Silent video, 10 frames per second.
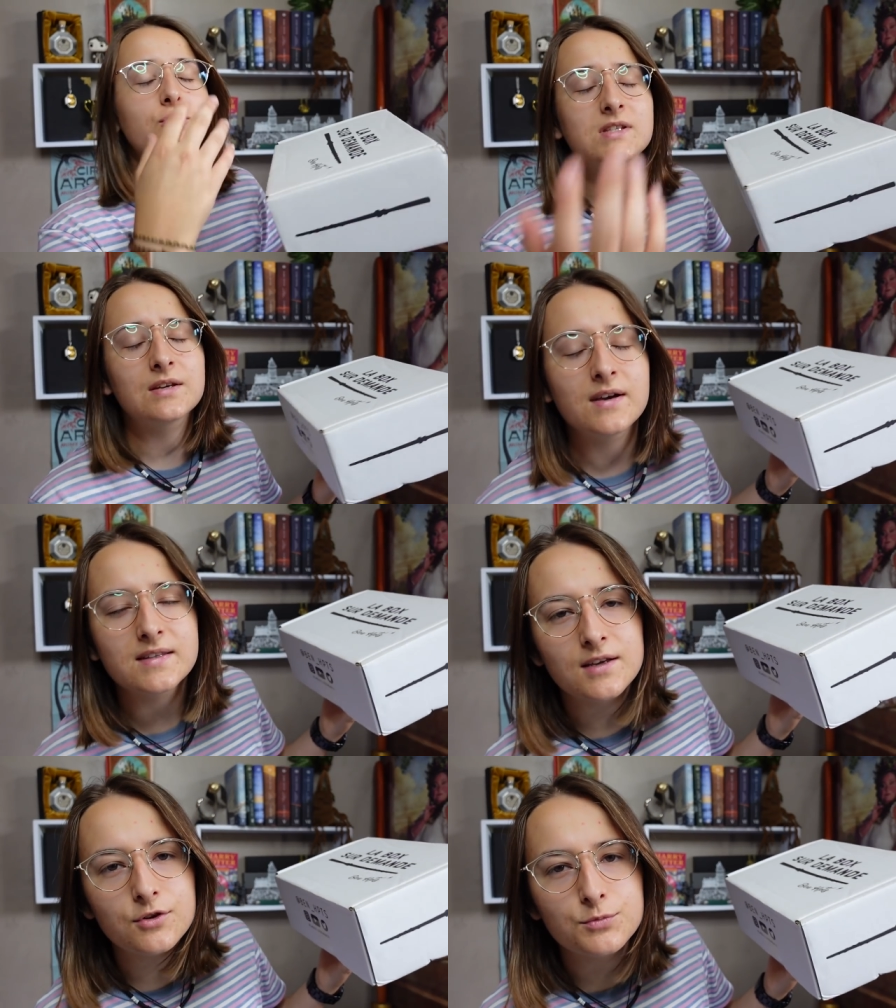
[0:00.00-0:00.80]
Donc ça va
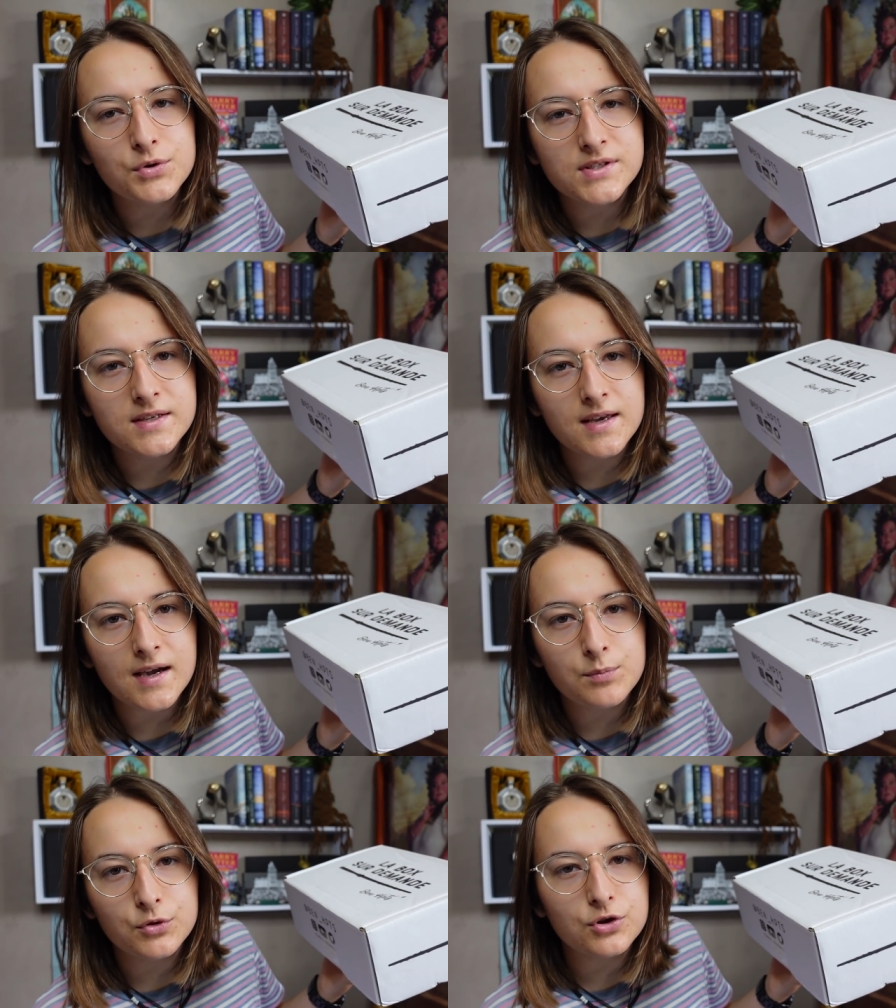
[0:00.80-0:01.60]
être un unboxing
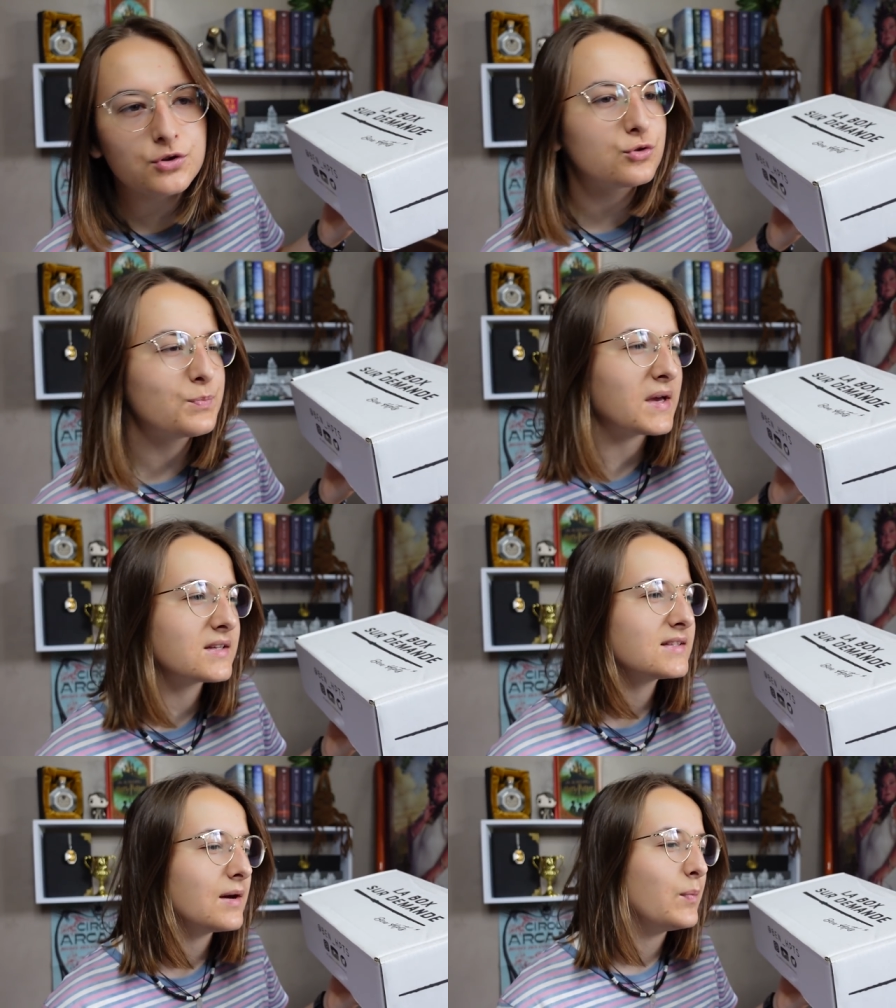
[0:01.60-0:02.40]
Harry Potter
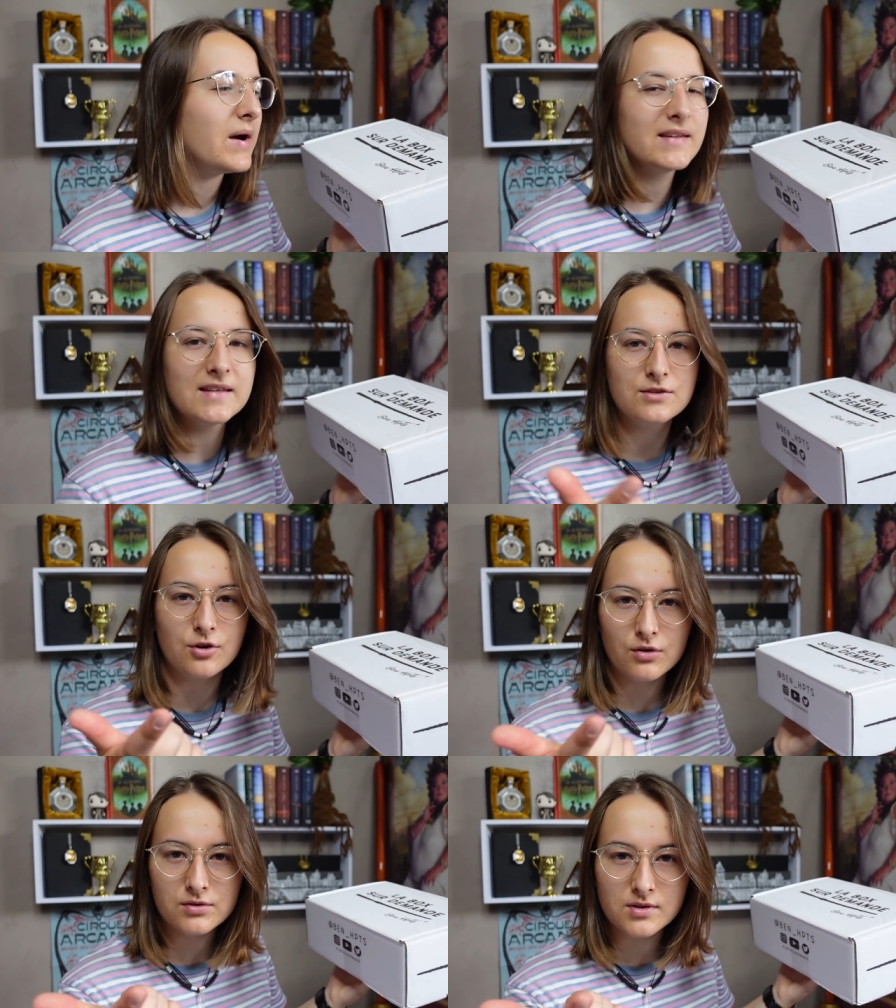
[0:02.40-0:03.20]
super sympa et
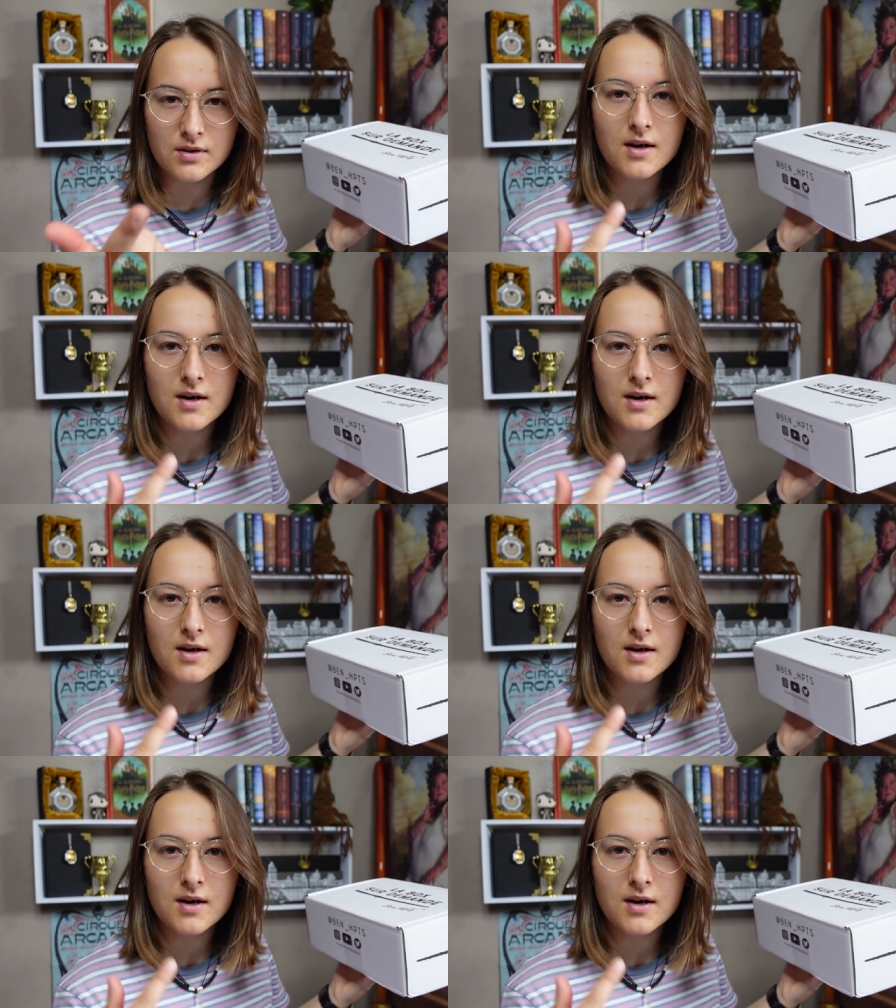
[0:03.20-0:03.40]
détente.